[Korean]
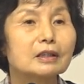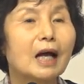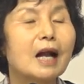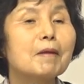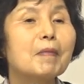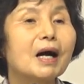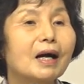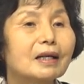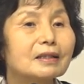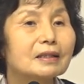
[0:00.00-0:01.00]

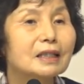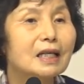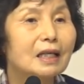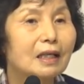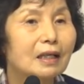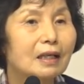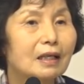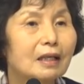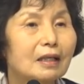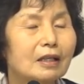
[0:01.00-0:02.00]
닮아가는 일.
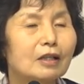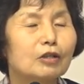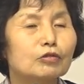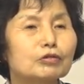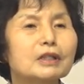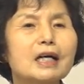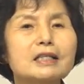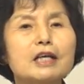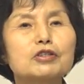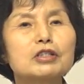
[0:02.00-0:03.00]
우리가
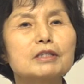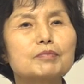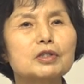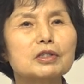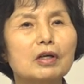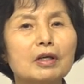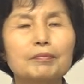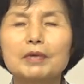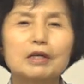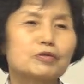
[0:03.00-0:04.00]

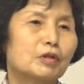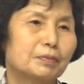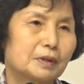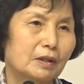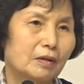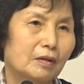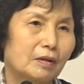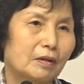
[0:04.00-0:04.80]
예수님처럼 될 수 없어요.